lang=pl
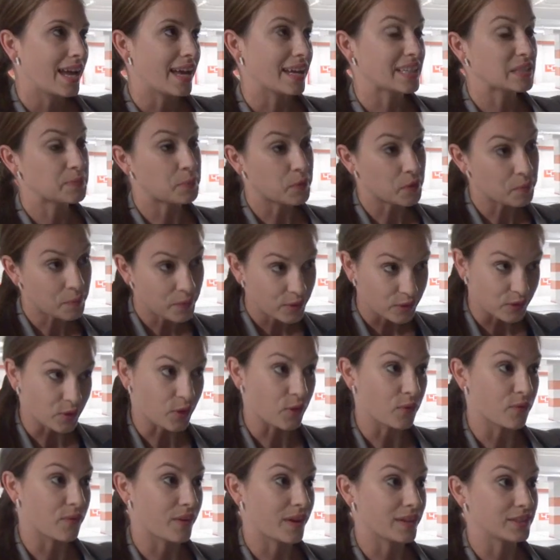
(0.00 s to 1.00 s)

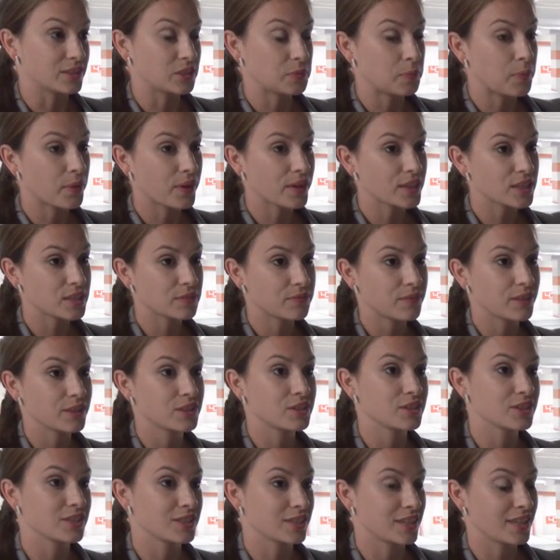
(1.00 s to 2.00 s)
eksperymentować i
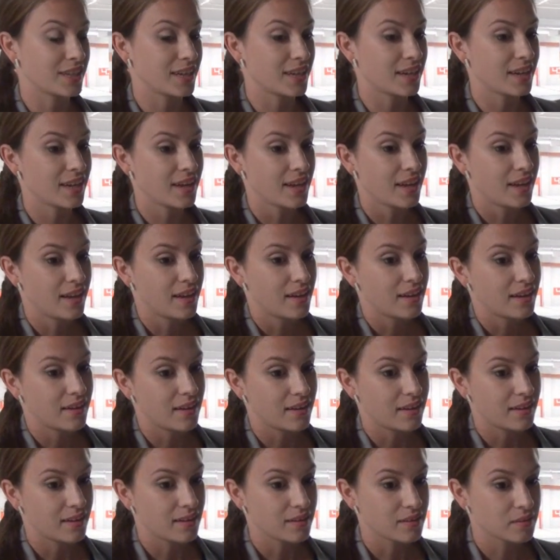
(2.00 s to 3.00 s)
pokazywać, że
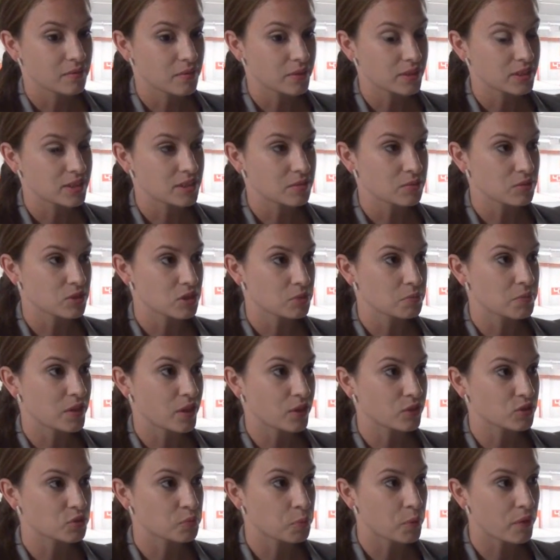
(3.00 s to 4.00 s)
e, no właśnie możemy
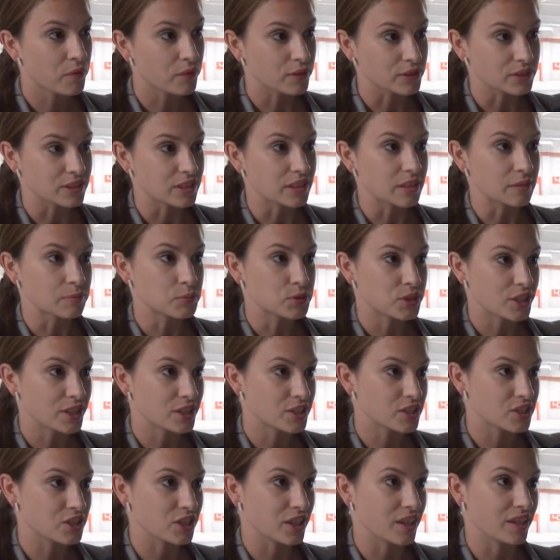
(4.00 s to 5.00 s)
jakoś wpływać na
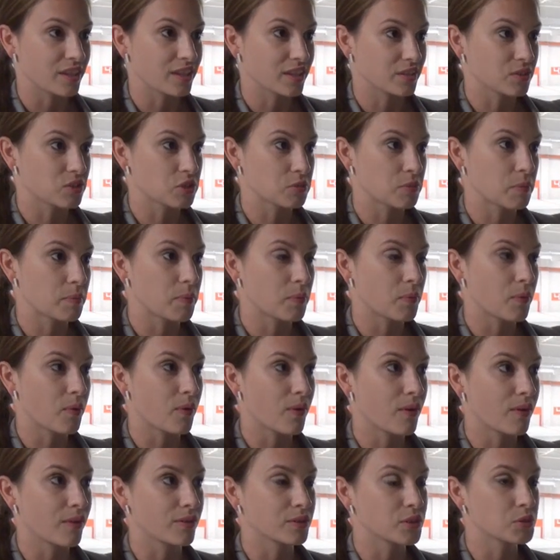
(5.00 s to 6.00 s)
przestrzeń, na to, żeby
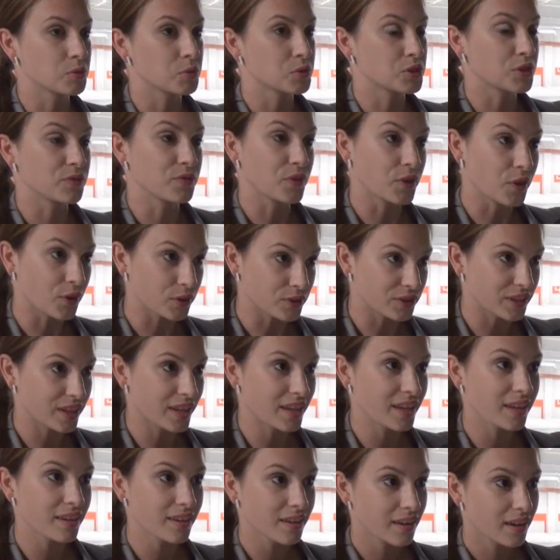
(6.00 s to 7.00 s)
było, żyło się
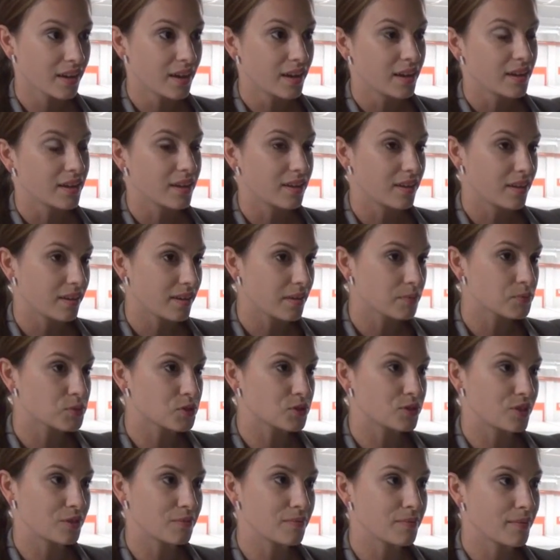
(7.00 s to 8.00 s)
wygodniej i
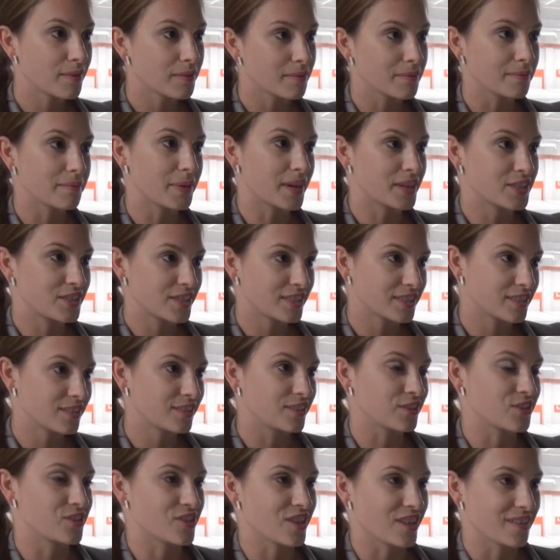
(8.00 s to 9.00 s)
przy tym bardziej
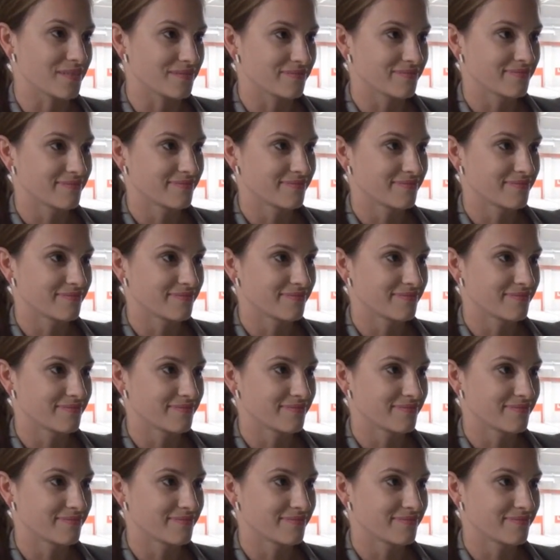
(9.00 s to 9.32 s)
estetycznie.